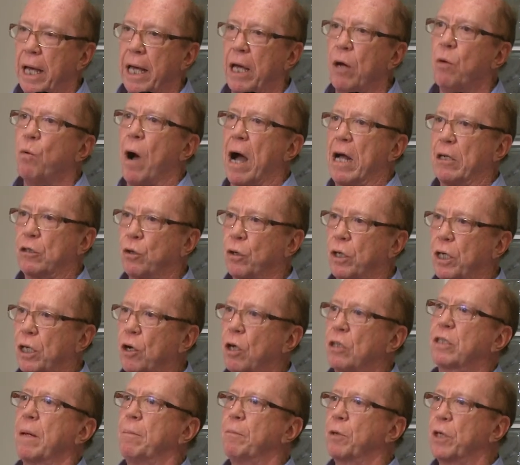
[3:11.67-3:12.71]
Eu acho que
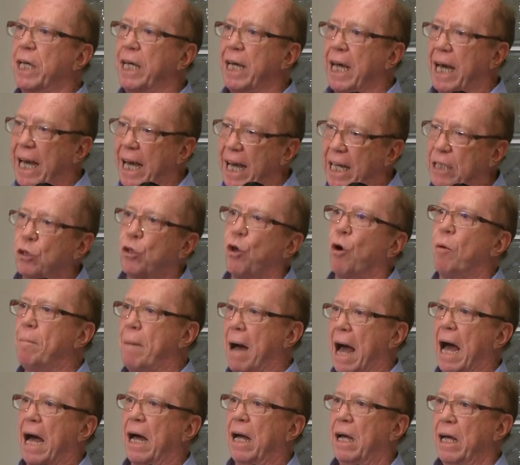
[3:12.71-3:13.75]
nós temos que
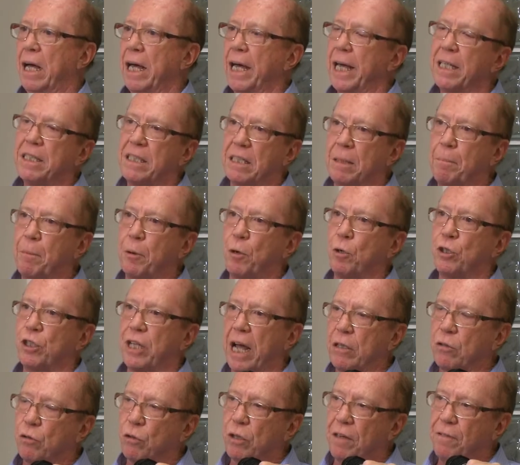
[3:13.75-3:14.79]
retomar esse
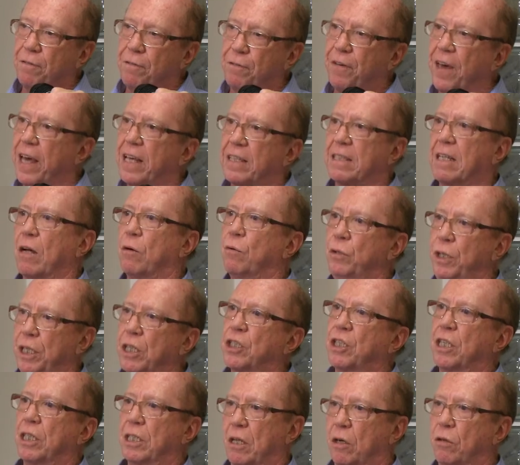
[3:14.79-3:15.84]
projeto que fez a
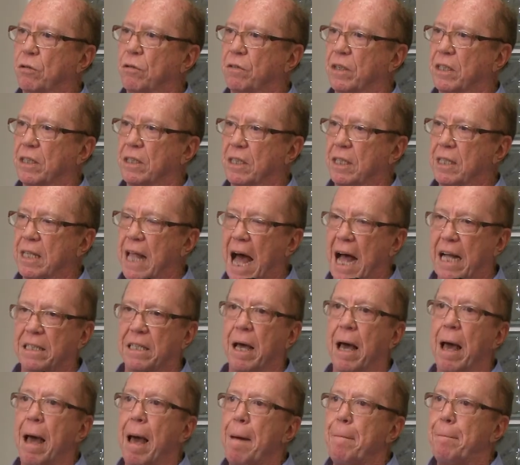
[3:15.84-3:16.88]
origem da
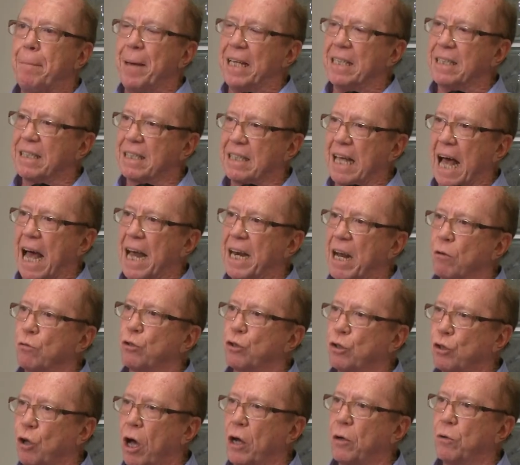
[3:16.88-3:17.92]
universidade, pensar não
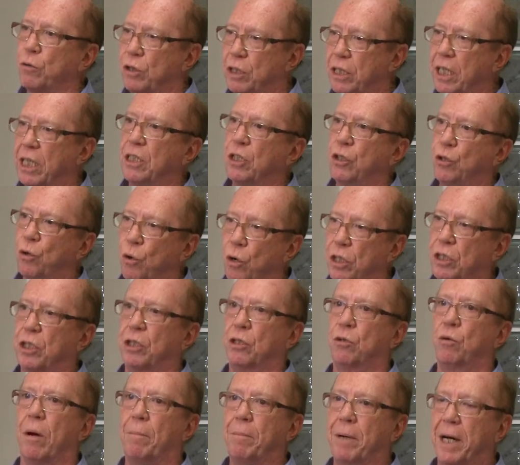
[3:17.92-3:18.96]
só no dia de hoje e
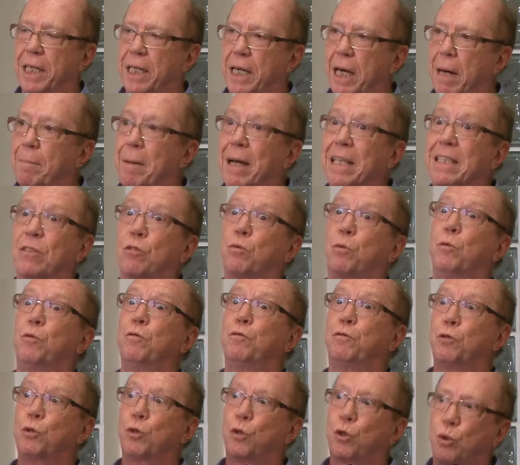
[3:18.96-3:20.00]
do amanhã, mas num
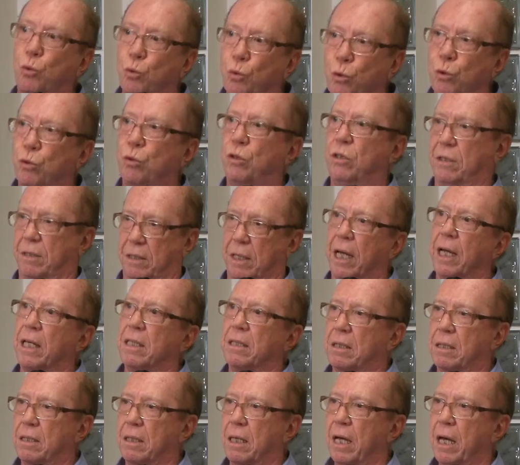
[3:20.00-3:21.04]
futuro
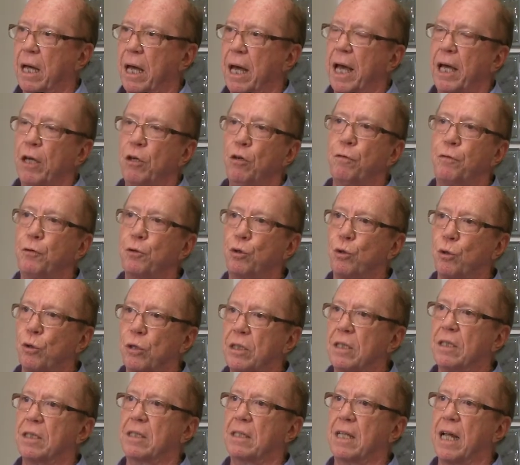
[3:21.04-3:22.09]
distante. E o
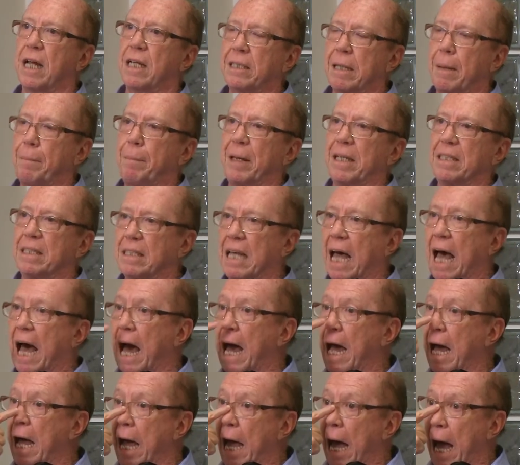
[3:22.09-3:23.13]
futuro distante é
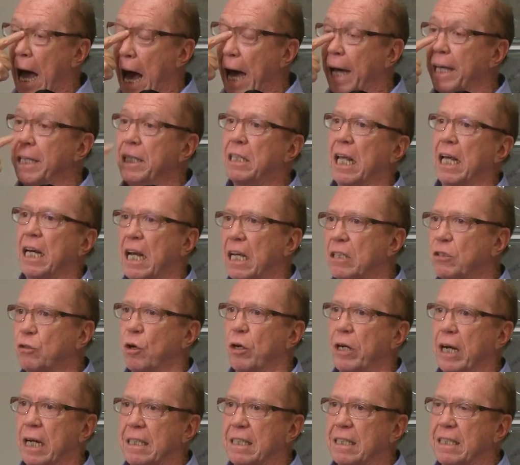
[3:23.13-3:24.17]
pensar a
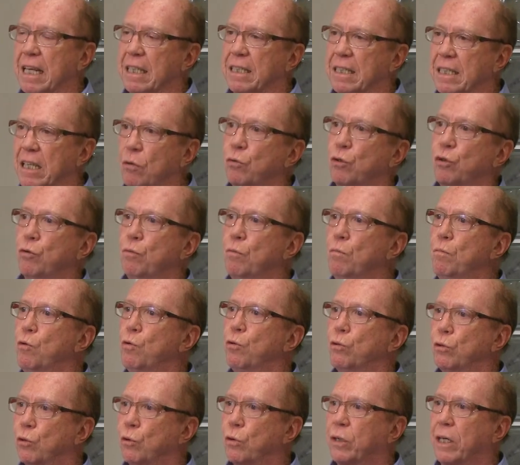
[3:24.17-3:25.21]
internacionalização de um
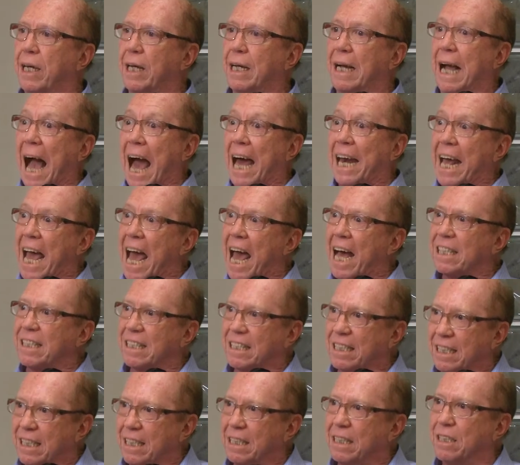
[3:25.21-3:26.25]
mundo que
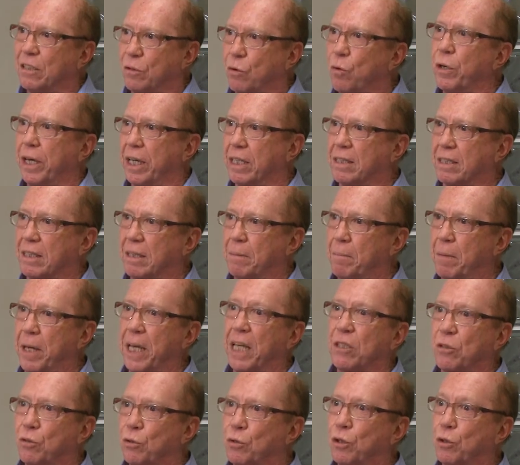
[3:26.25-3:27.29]
carece de
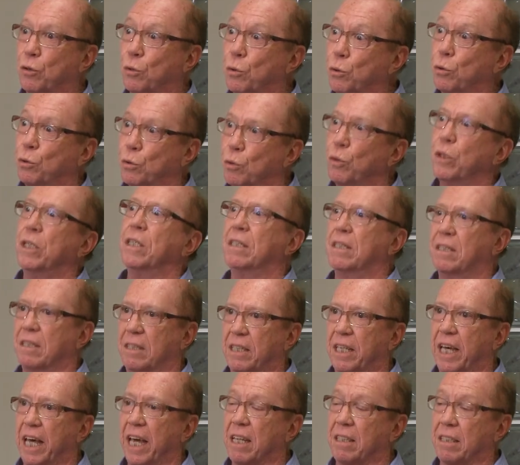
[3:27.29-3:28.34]
conhecimento, de cultura e de
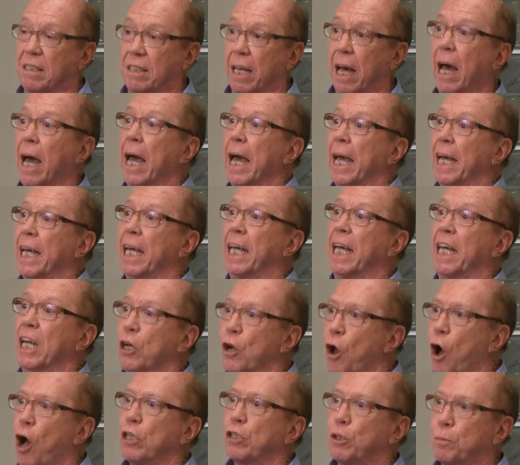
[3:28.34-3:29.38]
ciência e que
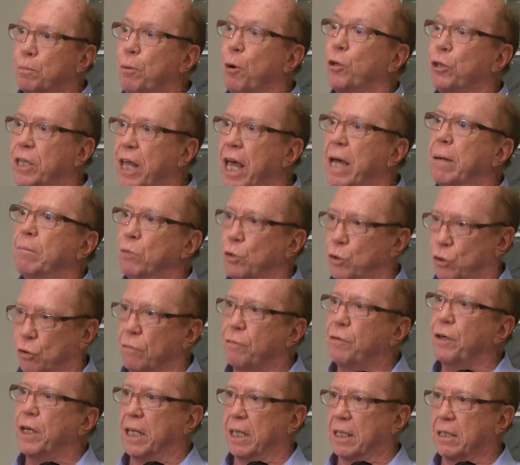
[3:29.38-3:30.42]
nós podemos
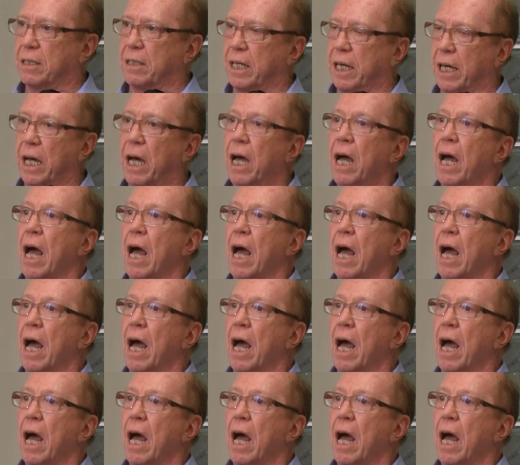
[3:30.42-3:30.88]
oferecer.